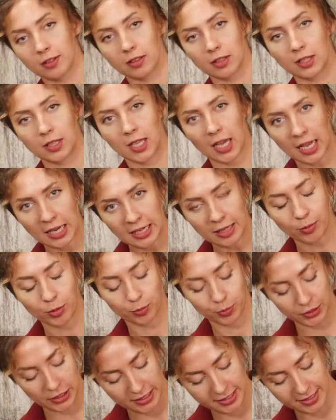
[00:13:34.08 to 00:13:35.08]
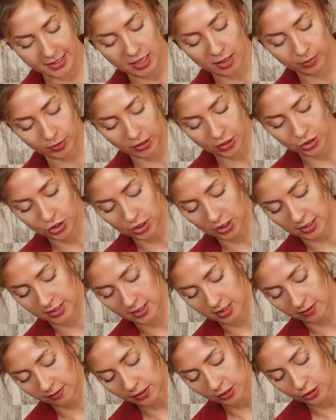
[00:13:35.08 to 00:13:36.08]
Далее мы подрезаем наше
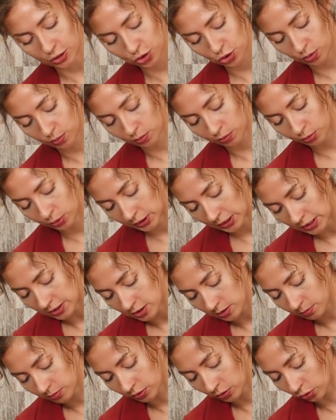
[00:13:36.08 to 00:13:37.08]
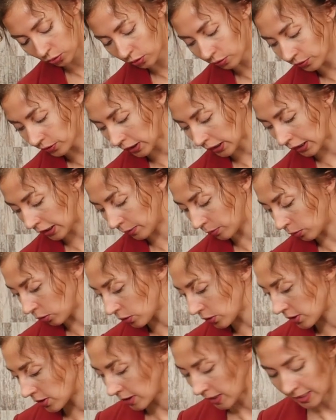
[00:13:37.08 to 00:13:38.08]
основание, чтобы букетик был ровный и
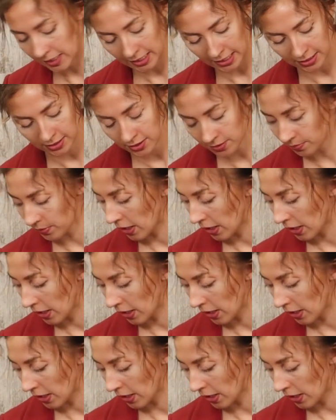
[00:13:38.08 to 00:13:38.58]
мог стоять.